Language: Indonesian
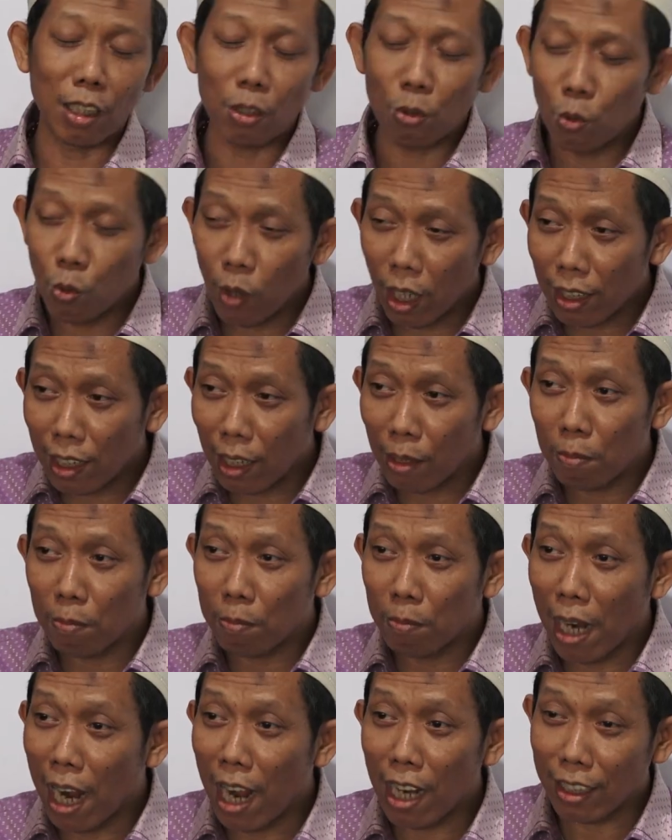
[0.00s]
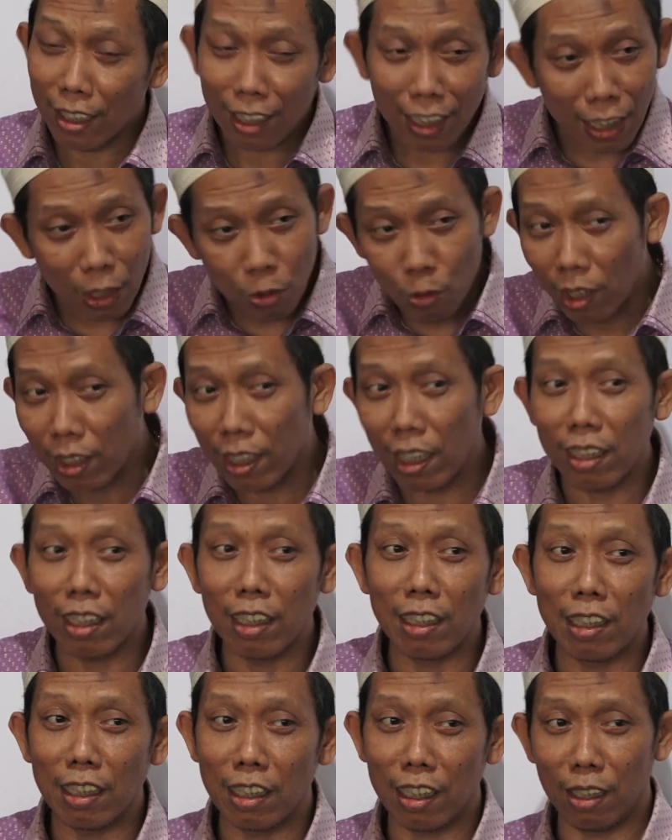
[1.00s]
Kekuatan bahasa
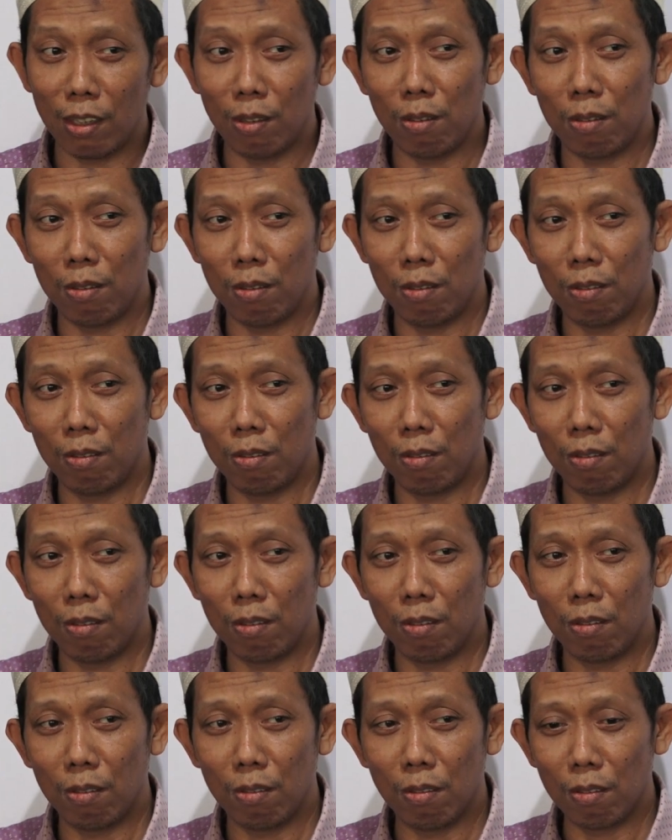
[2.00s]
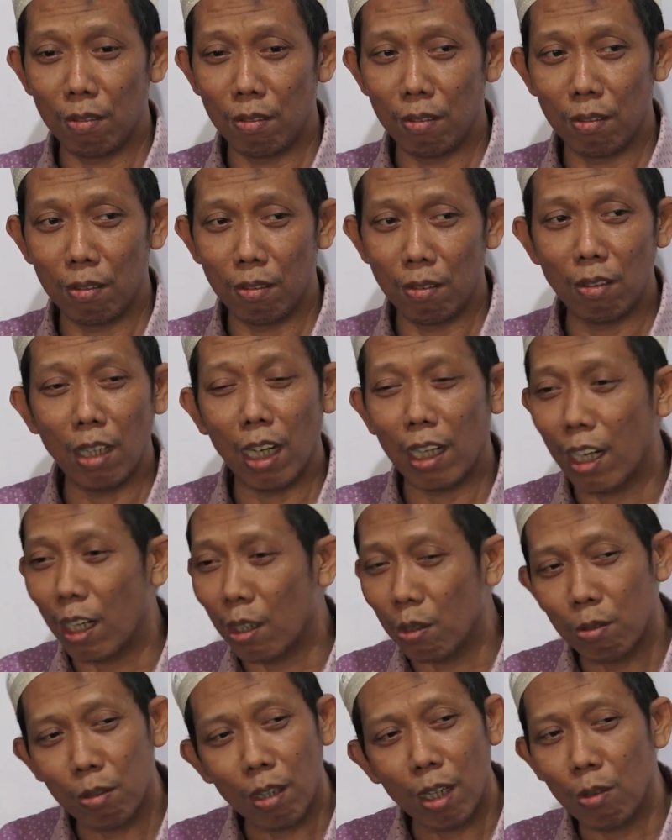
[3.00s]
kekuatannya di situ.
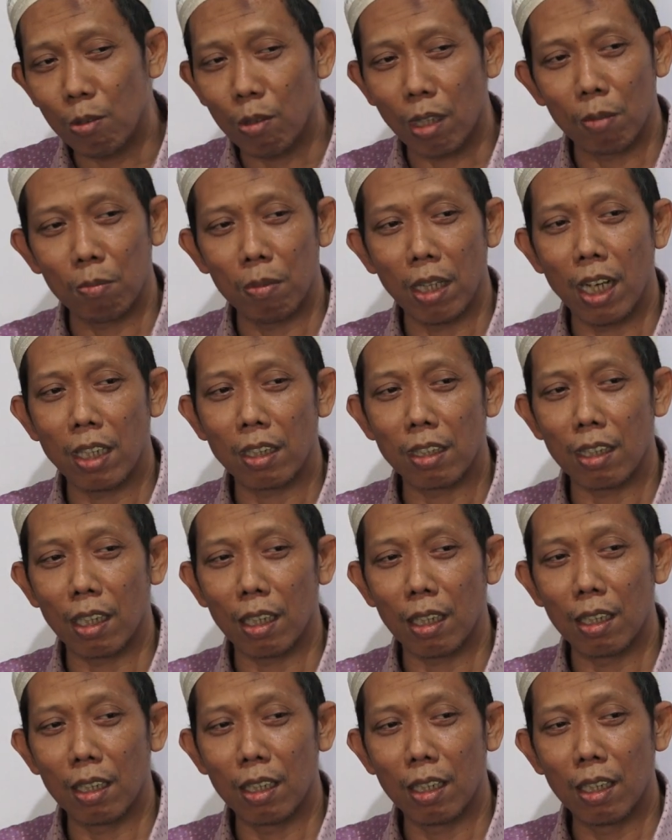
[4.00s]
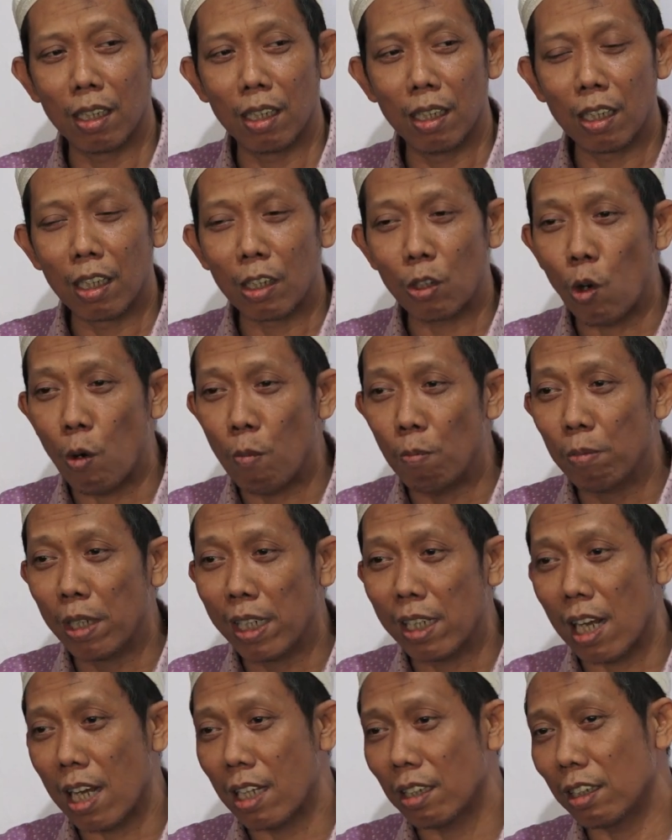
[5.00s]
Dan Al-Quran luar biasa.
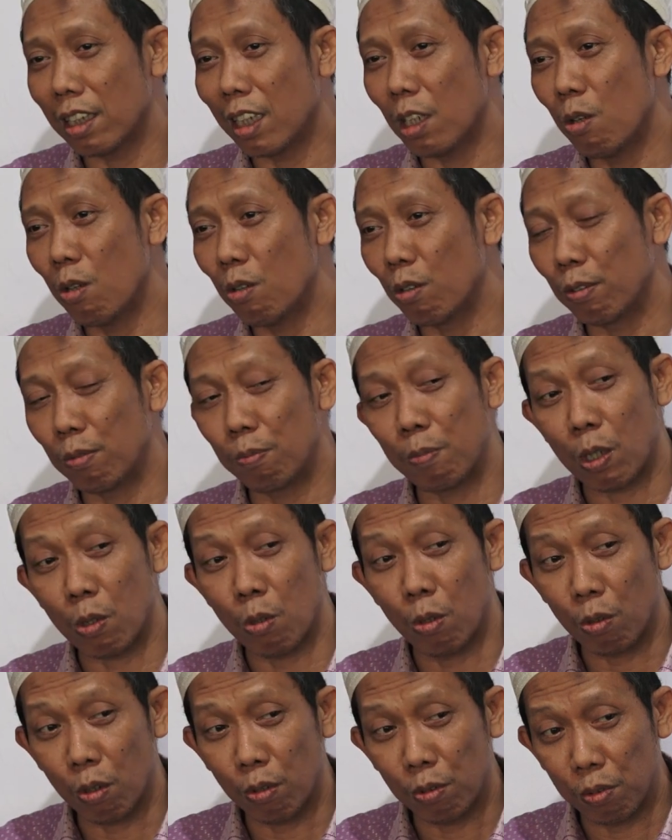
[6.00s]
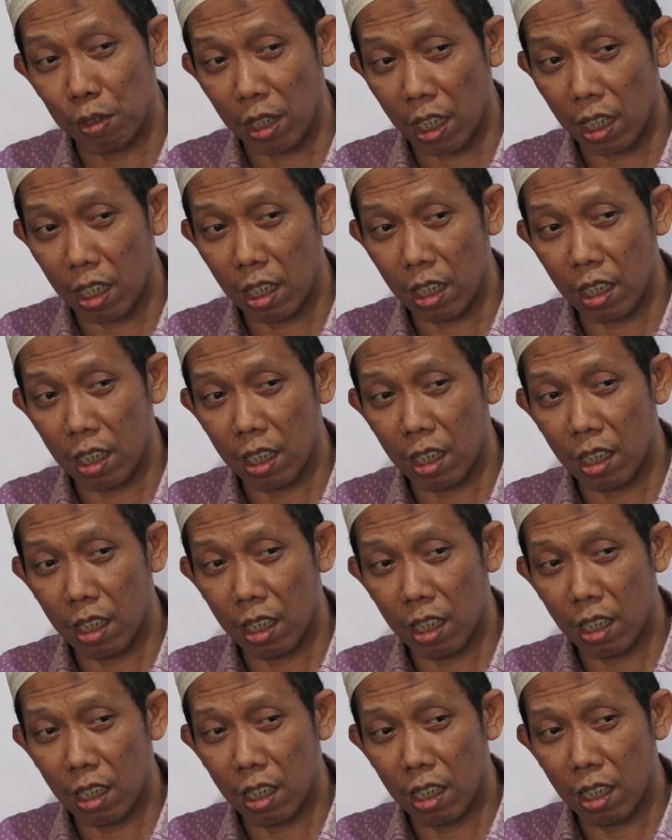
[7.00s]
Kombinasi huruf per hurufnya,
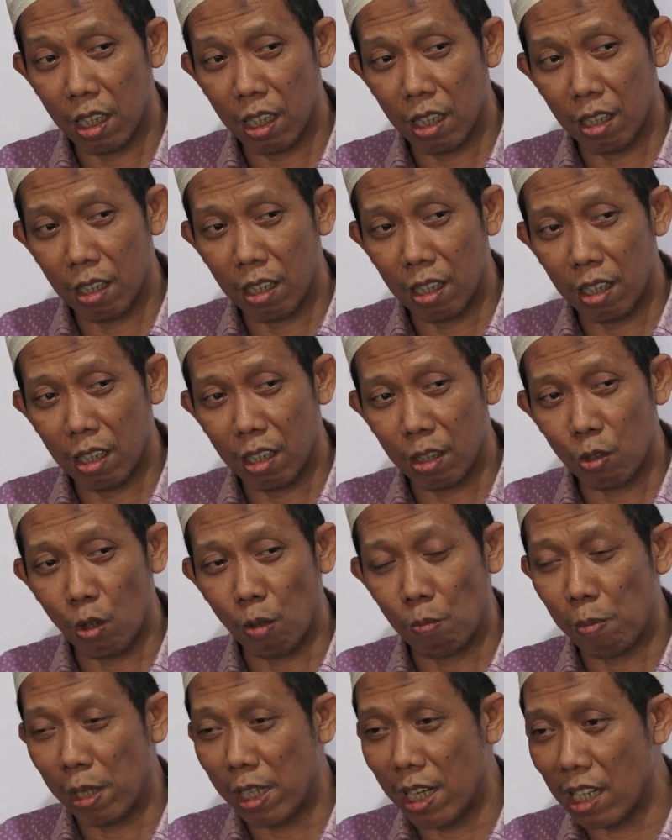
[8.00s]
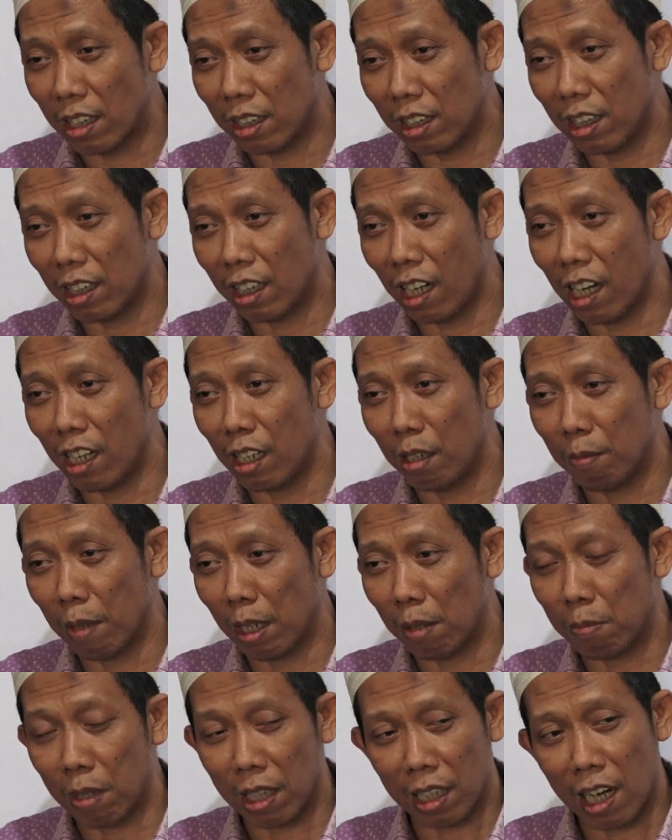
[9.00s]
kombinasi
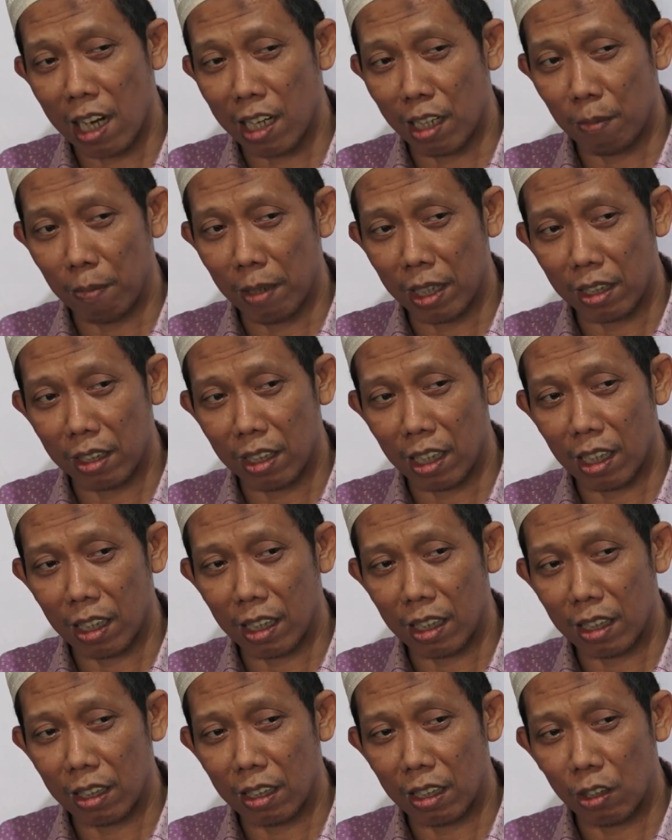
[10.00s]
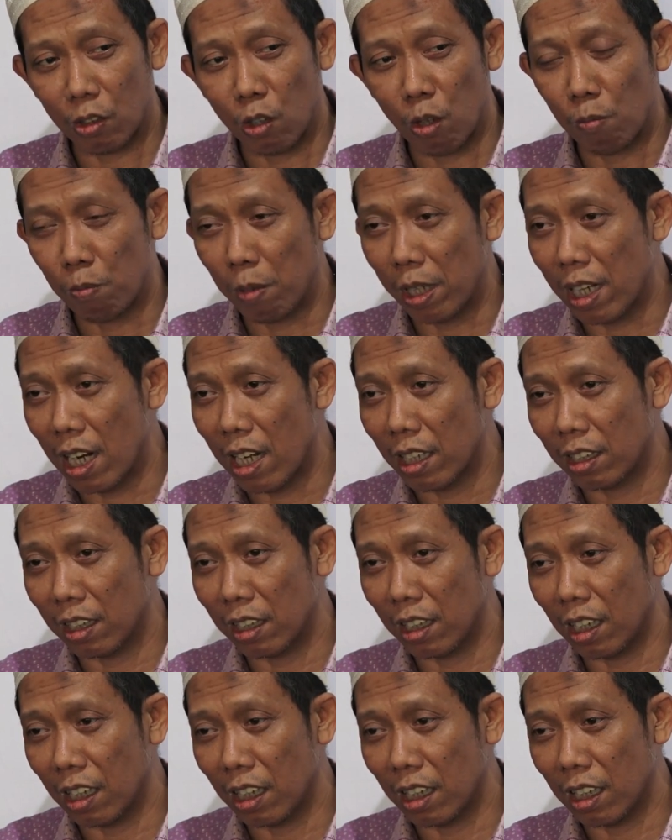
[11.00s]
kalimat per kalimatnya,
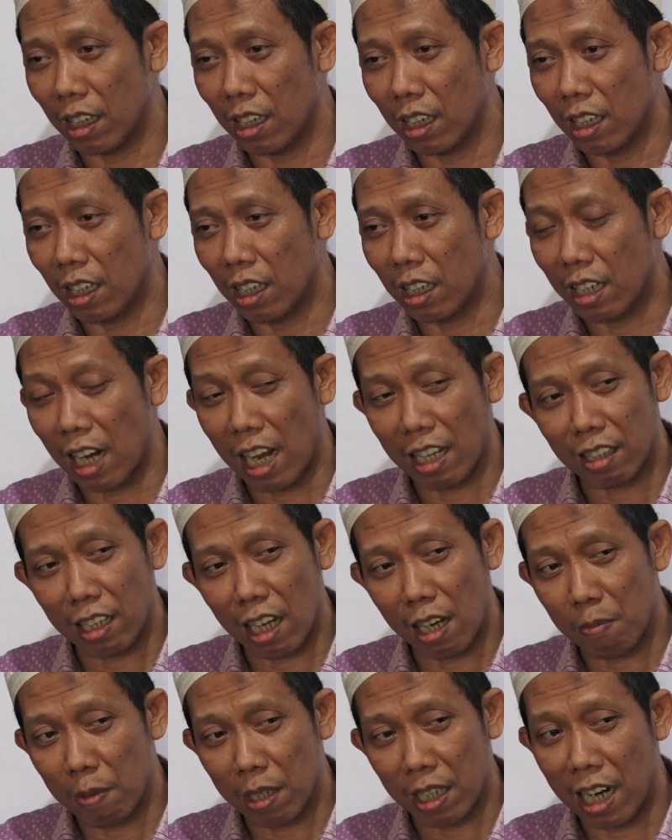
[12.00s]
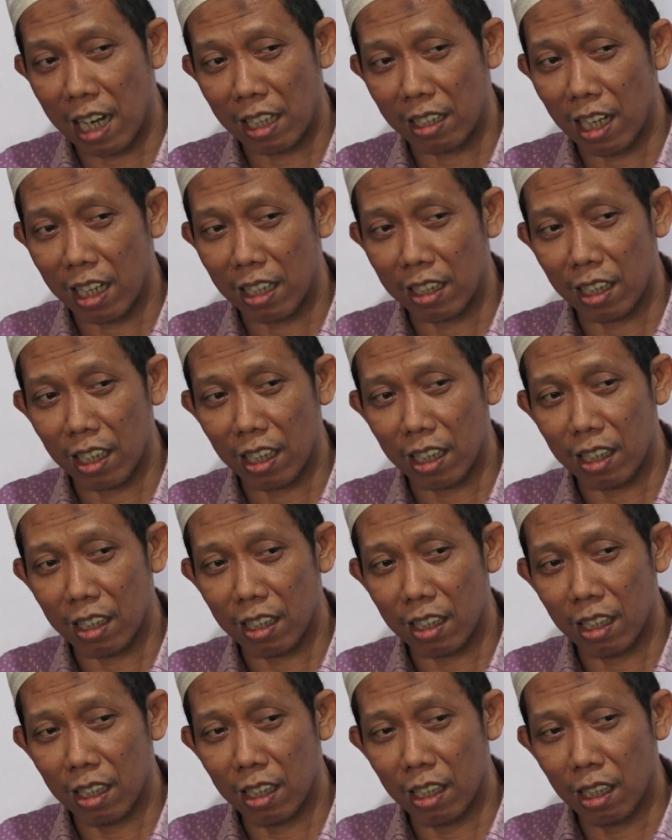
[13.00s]
kombinasi kata per katanya,
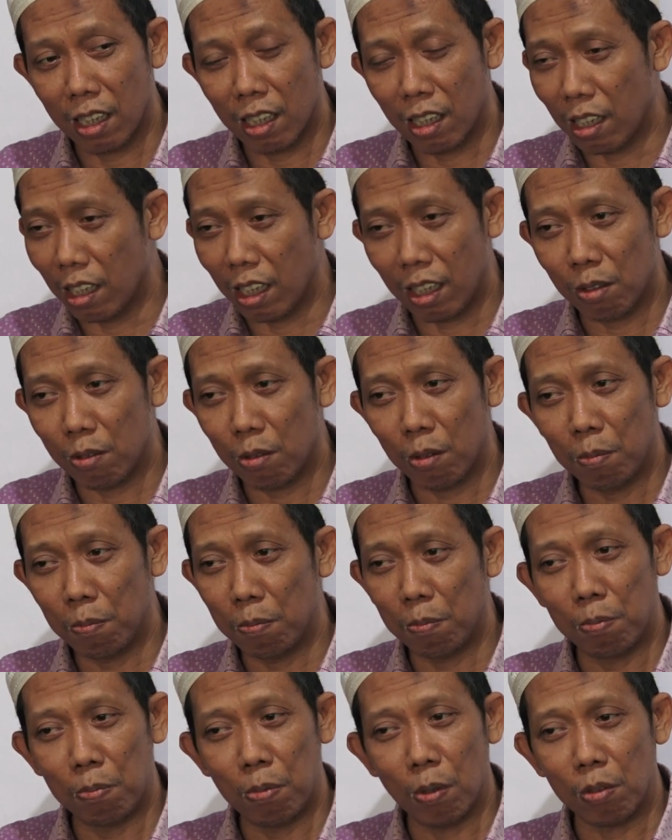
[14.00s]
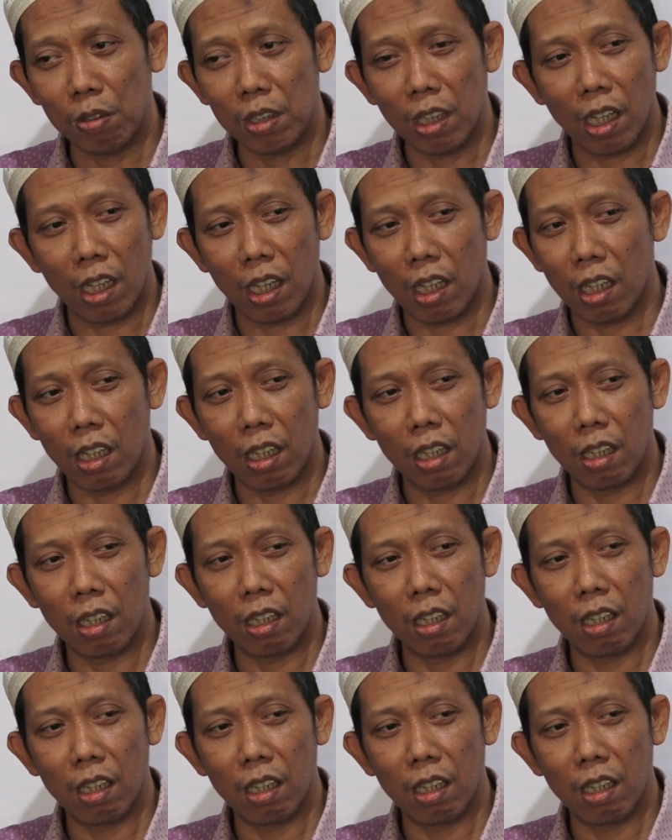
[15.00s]
itu punya